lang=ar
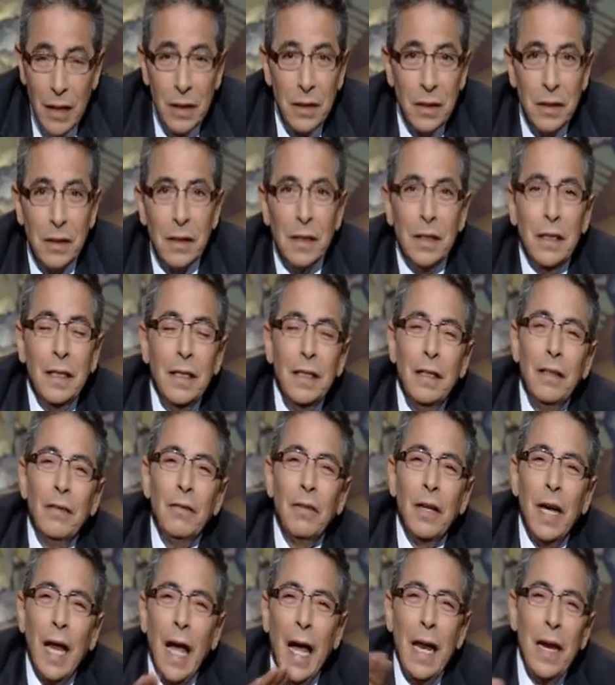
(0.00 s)
أرض
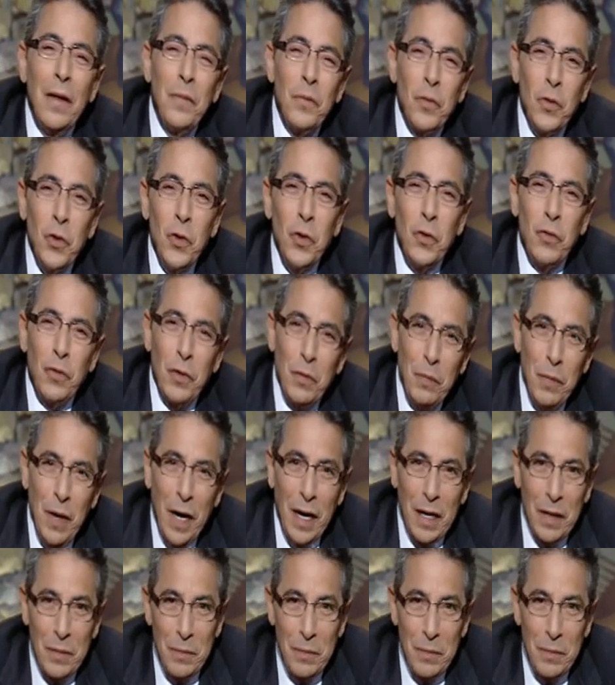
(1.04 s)
في العالم كله في البحر